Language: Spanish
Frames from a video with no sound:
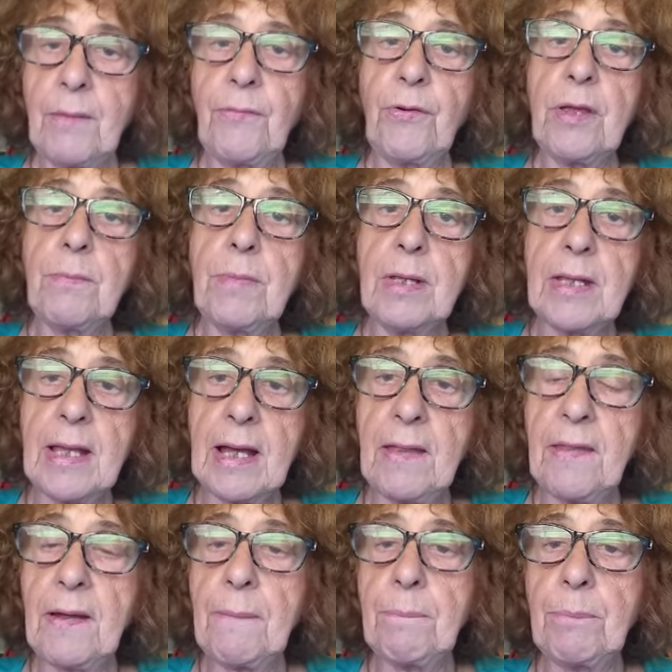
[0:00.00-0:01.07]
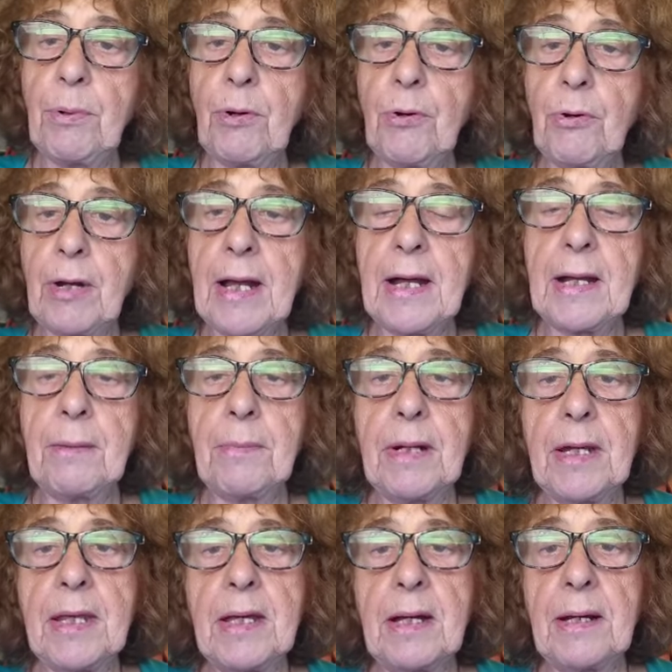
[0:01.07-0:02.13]
Fui invitada por Ana
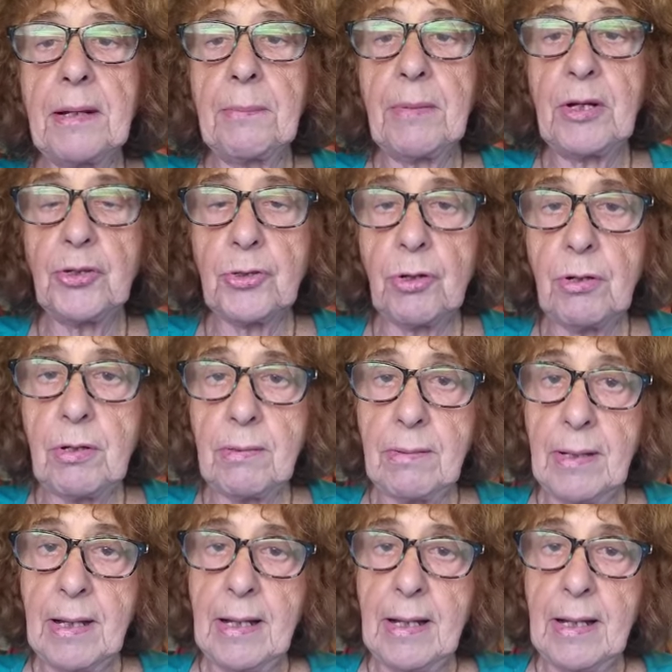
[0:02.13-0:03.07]
María Mayol,